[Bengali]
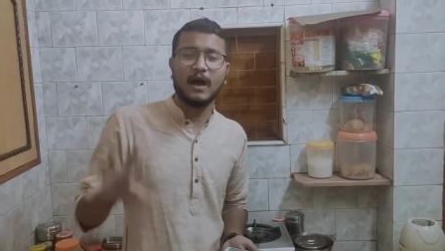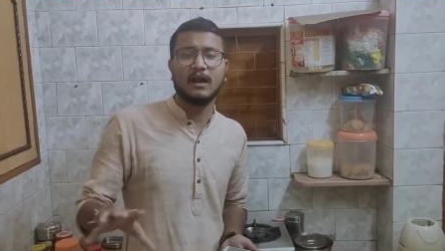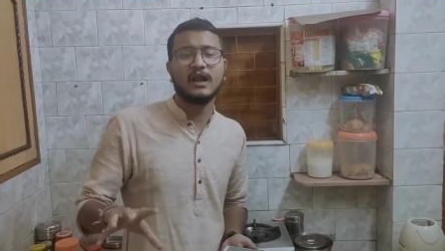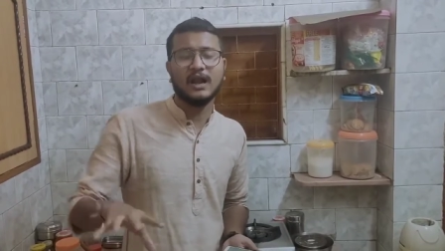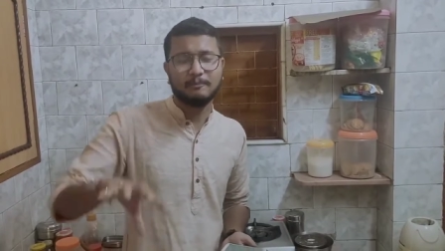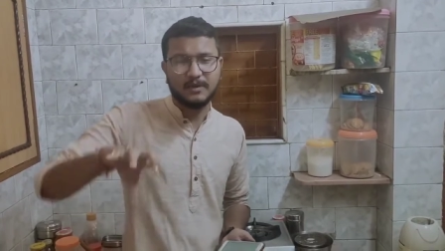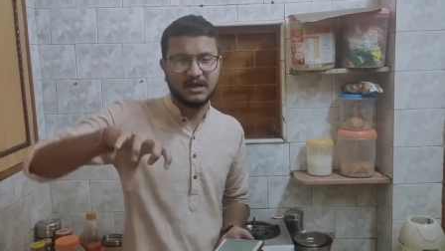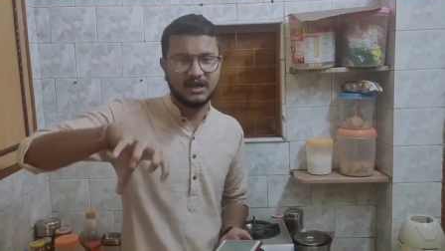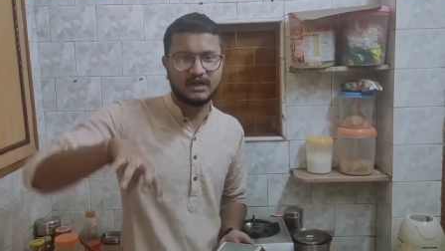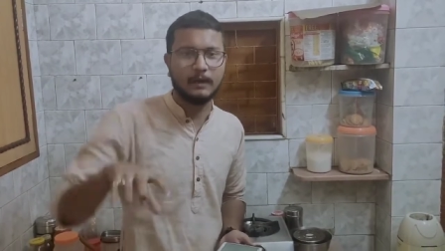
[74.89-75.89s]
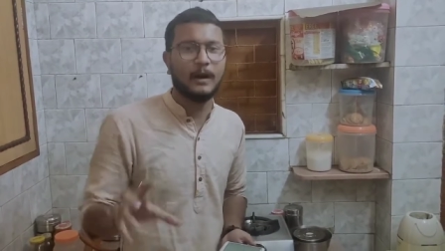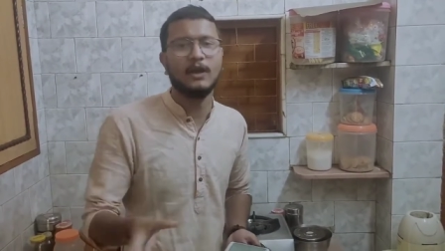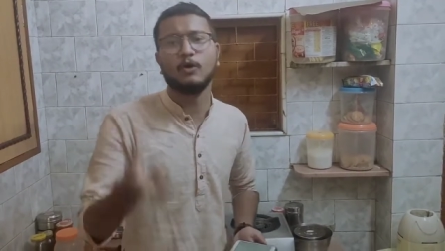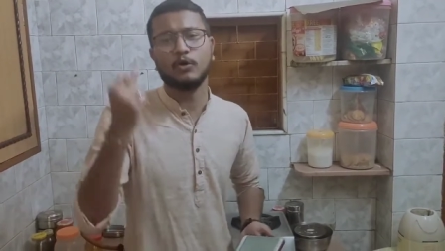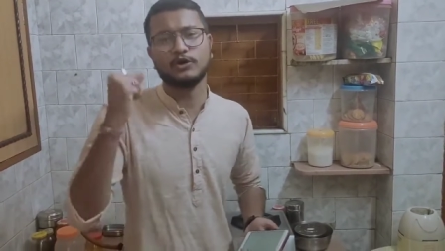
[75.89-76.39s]
বাংলার পিন্ডিটা
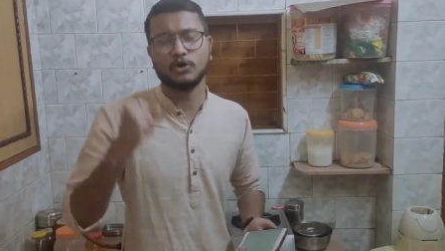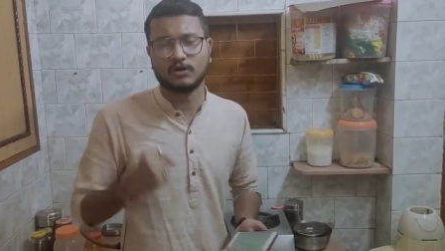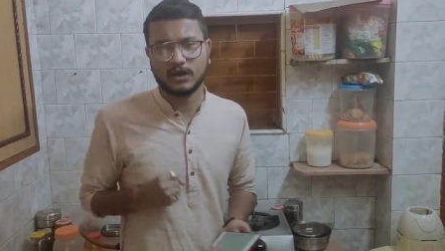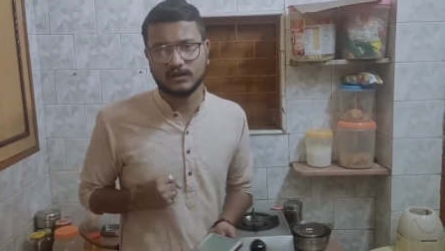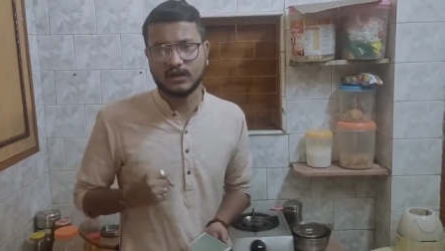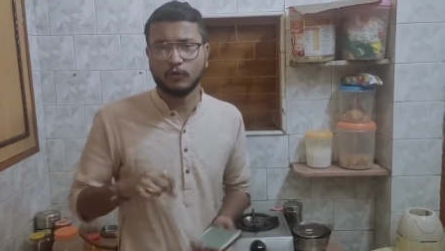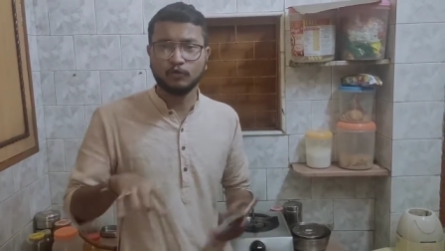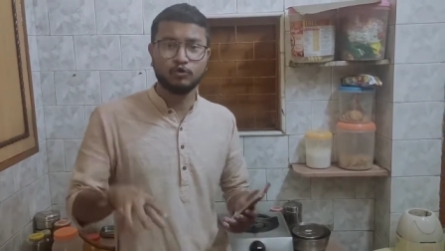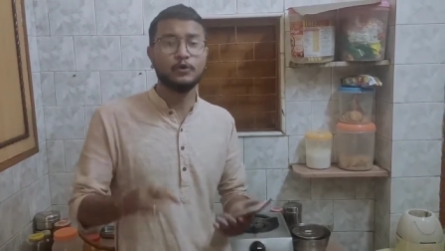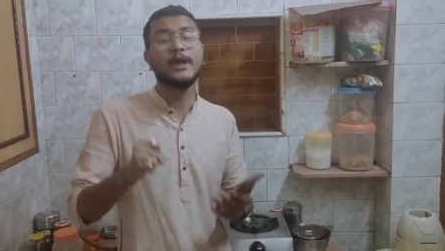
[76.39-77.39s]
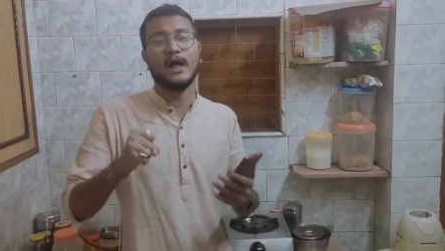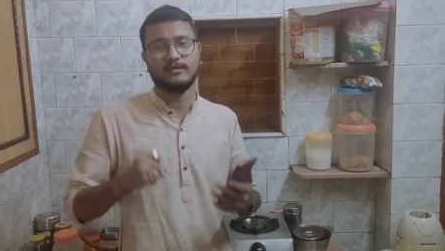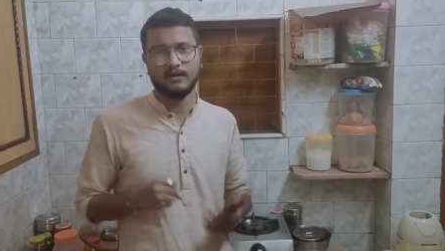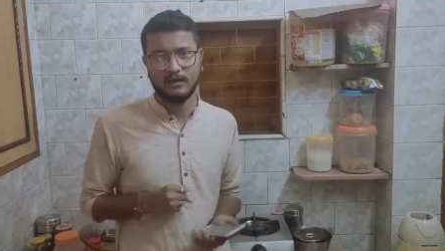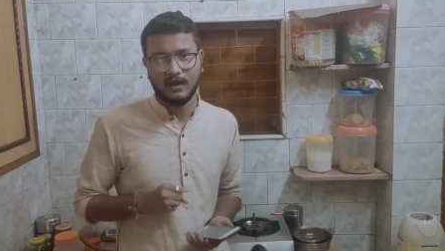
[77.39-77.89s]
ভালো করে চটকাতে থাকুন দুই হাতে